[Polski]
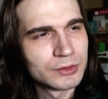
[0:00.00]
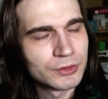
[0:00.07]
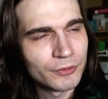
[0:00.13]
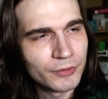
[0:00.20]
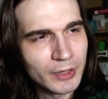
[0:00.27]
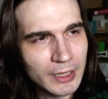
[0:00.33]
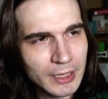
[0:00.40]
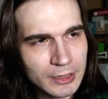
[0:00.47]

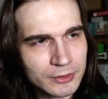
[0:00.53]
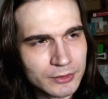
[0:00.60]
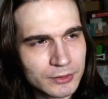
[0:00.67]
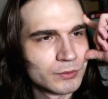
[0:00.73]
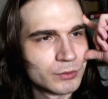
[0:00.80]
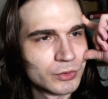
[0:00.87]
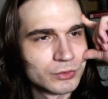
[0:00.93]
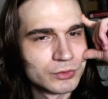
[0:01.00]

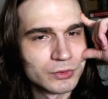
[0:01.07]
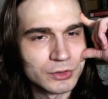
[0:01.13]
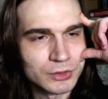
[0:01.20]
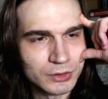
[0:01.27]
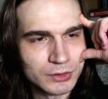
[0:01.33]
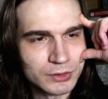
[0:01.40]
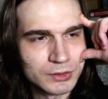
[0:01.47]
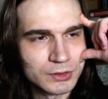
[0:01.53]
świat był
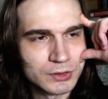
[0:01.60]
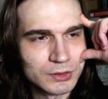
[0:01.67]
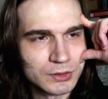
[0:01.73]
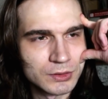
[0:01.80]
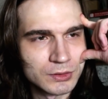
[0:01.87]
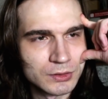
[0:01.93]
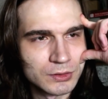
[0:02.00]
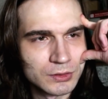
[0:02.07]
złożony
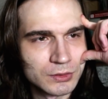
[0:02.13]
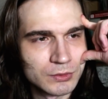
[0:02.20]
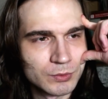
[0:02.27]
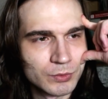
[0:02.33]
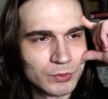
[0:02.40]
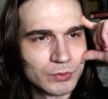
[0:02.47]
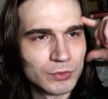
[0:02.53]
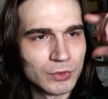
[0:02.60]
z y,
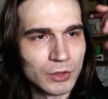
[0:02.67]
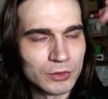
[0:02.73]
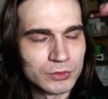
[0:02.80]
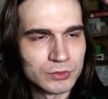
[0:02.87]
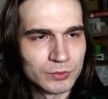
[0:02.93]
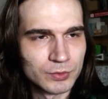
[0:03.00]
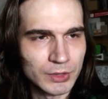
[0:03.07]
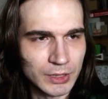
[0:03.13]

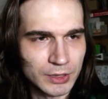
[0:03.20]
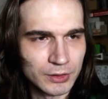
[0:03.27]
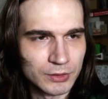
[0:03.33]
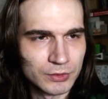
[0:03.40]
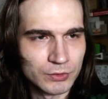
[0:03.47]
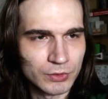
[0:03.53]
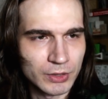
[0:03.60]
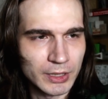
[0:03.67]
osób
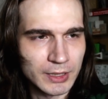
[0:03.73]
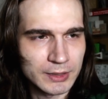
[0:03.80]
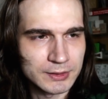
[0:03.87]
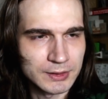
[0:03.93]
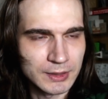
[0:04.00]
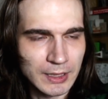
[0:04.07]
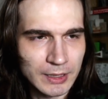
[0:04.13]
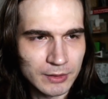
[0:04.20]
takich, które ja
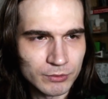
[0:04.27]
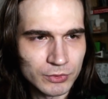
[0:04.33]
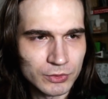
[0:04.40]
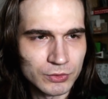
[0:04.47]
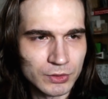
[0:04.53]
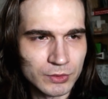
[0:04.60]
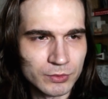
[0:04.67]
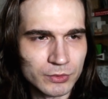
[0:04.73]
znam,
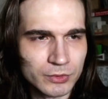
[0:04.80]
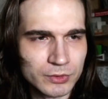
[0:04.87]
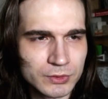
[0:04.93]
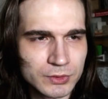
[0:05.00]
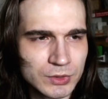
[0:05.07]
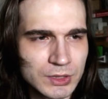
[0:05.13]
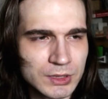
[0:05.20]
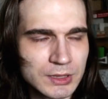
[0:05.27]
które były
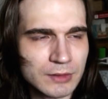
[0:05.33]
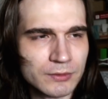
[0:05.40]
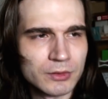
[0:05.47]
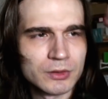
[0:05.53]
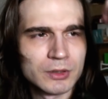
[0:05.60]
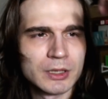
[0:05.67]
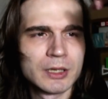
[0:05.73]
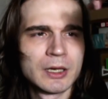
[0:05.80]

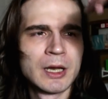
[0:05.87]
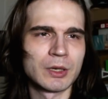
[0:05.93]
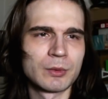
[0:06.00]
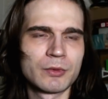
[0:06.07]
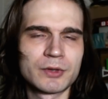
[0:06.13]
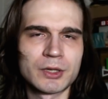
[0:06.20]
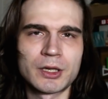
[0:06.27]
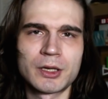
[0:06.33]
przedstawione
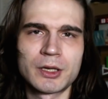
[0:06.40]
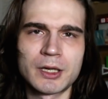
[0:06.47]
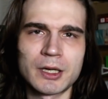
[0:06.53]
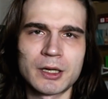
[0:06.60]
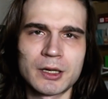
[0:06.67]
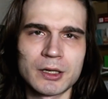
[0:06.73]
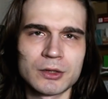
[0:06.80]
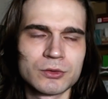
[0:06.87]
jakby w takiej
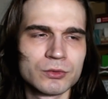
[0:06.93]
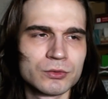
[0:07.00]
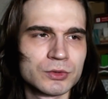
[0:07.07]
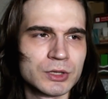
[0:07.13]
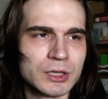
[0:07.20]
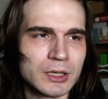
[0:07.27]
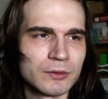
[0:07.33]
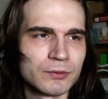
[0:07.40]

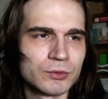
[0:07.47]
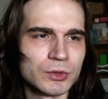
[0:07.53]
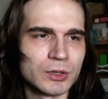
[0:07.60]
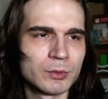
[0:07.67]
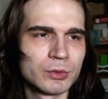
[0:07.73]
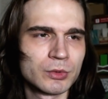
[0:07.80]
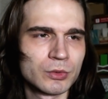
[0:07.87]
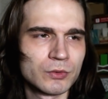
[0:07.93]
karykaturze, w
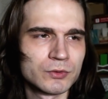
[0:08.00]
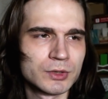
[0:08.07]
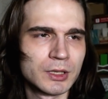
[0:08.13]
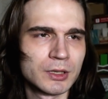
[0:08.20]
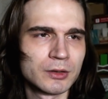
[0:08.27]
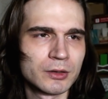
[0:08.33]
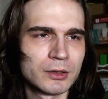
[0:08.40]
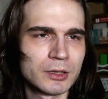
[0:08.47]
której były
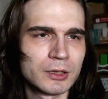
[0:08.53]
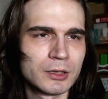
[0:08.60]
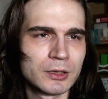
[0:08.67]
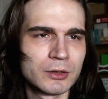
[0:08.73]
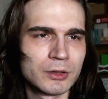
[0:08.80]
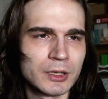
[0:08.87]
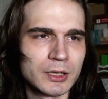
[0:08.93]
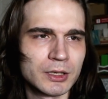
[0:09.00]
uwzględnione
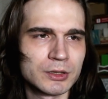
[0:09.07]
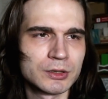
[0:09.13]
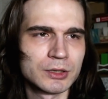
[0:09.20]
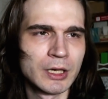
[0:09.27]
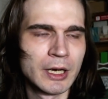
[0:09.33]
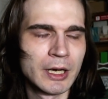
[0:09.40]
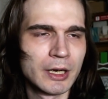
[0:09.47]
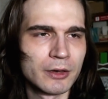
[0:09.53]
tylko
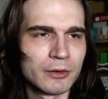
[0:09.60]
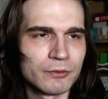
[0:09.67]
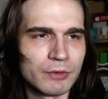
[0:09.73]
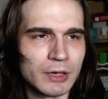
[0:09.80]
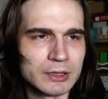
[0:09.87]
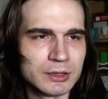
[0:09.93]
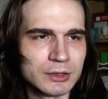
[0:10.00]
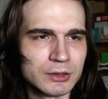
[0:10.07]
jakieś
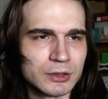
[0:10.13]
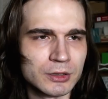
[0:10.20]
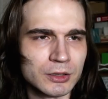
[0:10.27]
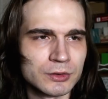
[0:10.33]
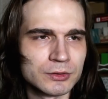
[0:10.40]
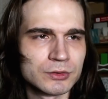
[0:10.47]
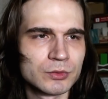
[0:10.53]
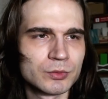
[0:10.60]
wady tych
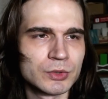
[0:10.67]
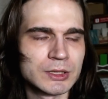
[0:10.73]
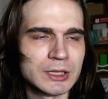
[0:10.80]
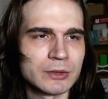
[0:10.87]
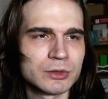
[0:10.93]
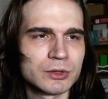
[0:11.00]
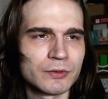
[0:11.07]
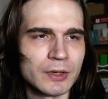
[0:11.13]
osób i
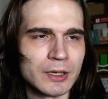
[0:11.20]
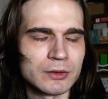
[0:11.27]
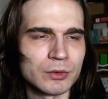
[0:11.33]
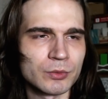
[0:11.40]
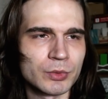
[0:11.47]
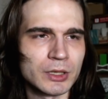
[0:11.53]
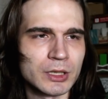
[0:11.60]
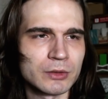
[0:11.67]
cały świat
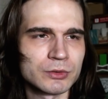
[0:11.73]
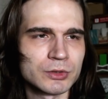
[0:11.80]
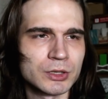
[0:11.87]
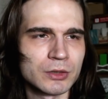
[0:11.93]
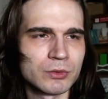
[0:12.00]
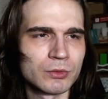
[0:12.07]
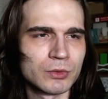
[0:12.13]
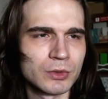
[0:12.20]
opierał
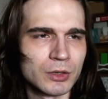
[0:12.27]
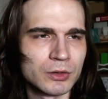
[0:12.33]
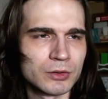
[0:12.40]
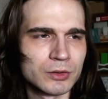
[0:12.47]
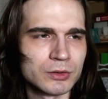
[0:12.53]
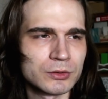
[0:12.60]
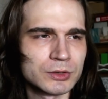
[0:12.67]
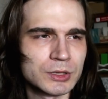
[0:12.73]
się o
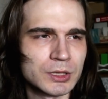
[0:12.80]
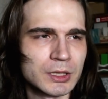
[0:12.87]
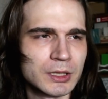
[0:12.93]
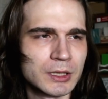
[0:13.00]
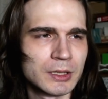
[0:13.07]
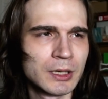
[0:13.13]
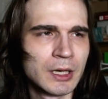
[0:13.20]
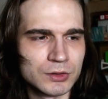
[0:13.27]
to,
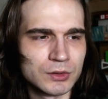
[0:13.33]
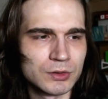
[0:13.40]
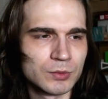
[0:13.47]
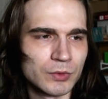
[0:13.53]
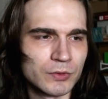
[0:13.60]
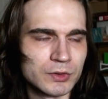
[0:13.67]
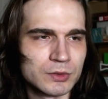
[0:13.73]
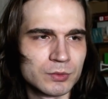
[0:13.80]
że ci
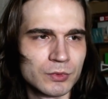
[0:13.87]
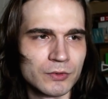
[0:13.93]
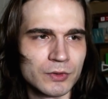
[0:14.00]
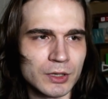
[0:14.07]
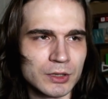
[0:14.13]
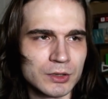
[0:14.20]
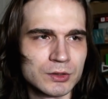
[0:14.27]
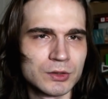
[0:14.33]
powiedzmy w
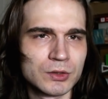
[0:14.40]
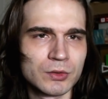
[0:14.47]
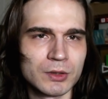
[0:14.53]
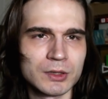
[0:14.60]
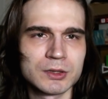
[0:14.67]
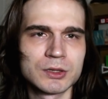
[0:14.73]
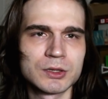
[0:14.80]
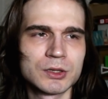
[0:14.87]
jakiejś
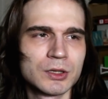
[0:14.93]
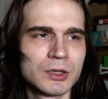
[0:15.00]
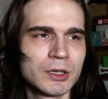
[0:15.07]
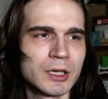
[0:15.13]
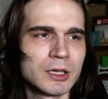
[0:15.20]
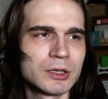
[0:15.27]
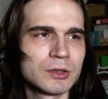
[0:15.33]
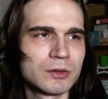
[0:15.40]
sytuacji
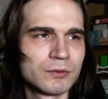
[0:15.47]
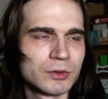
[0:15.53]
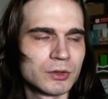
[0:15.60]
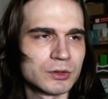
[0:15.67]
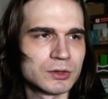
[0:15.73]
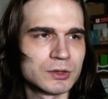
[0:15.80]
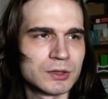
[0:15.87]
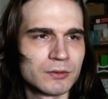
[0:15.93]
silniejsi
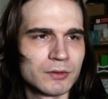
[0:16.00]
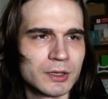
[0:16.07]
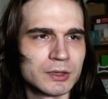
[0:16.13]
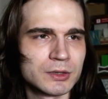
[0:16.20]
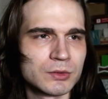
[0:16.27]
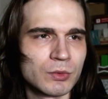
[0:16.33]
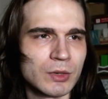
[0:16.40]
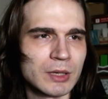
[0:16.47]

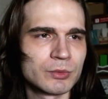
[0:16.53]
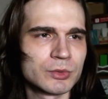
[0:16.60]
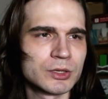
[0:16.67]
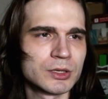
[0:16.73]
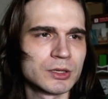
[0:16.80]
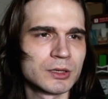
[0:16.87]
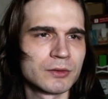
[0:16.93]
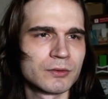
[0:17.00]
wykorzystywali
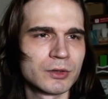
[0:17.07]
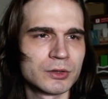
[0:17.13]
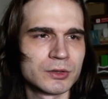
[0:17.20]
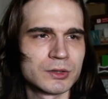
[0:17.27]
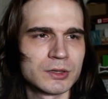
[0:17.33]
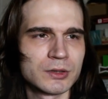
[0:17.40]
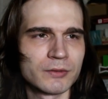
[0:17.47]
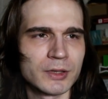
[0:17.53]
słabszych,
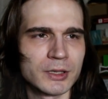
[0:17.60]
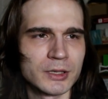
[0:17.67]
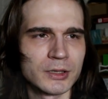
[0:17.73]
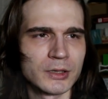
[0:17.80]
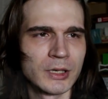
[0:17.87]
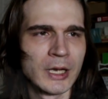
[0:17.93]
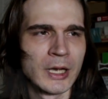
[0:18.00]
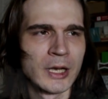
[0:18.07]

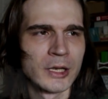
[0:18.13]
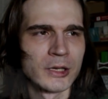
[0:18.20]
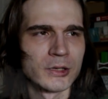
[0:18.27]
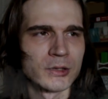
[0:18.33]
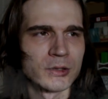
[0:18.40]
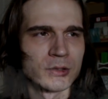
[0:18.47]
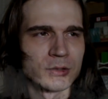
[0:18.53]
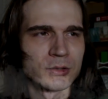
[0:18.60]
wykorzystywali
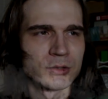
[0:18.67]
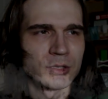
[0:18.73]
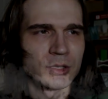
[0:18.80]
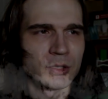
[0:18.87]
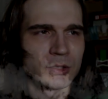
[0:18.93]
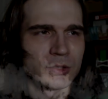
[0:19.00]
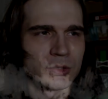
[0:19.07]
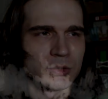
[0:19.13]
Y,
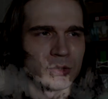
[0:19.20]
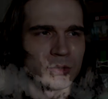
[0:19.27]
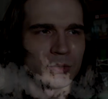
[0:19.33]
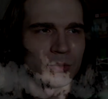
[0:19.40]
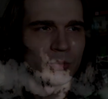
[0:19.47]
czyjeś